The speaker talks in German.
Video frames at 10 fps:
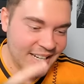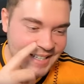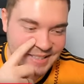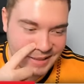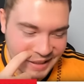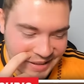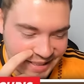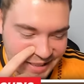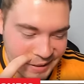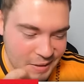Dennis kriegt
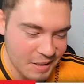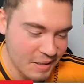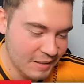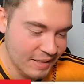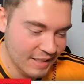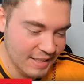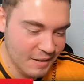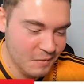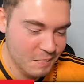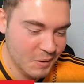die äh,
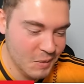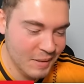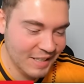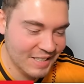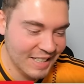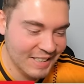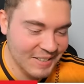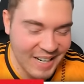Datei von mir rüber. Oh,